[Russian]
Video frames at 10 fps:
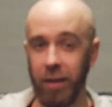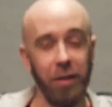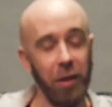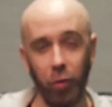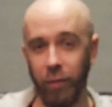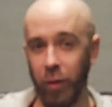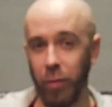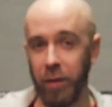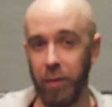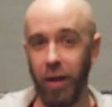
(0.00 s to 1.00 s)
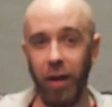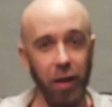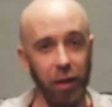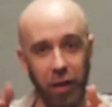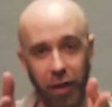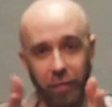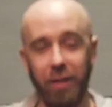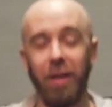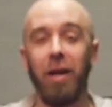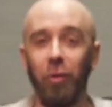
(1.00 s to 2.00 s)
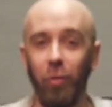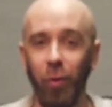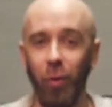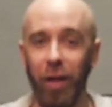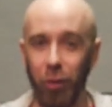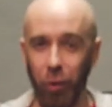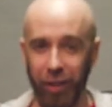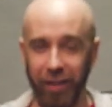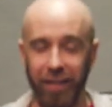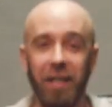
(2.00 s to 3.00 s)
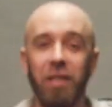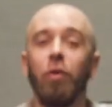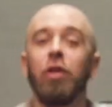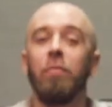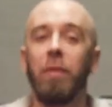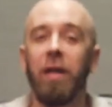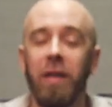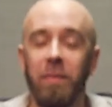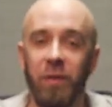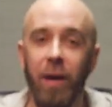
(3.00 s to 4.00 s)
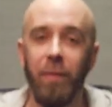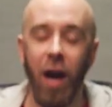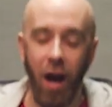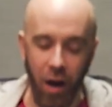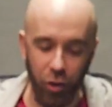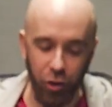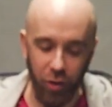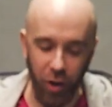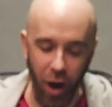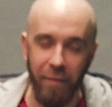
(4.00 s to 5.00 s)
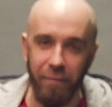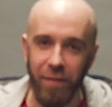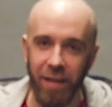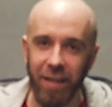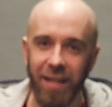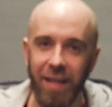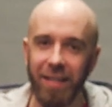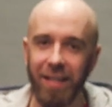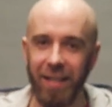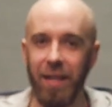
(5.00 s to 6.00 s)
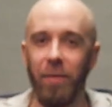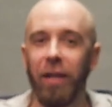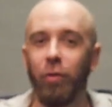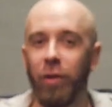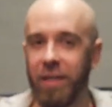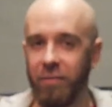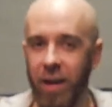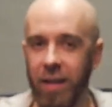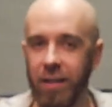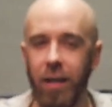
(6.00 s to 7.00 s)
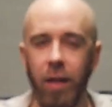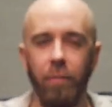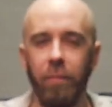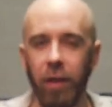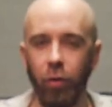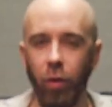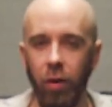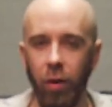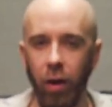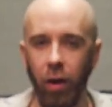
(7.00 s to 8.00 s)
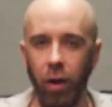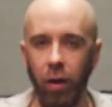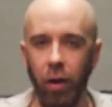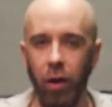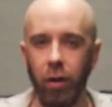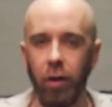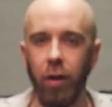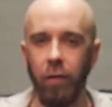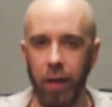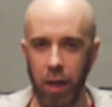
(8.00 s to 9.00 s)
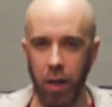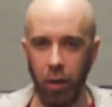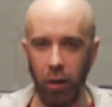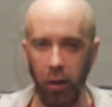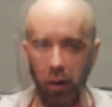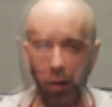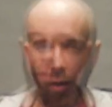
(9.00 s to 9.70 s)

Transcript: Я знаю, что вы любите меня, и я вас люблю тоже. Сегодня мы поговорим с вами о офигенской теме, которая называется «Монотонное говорение».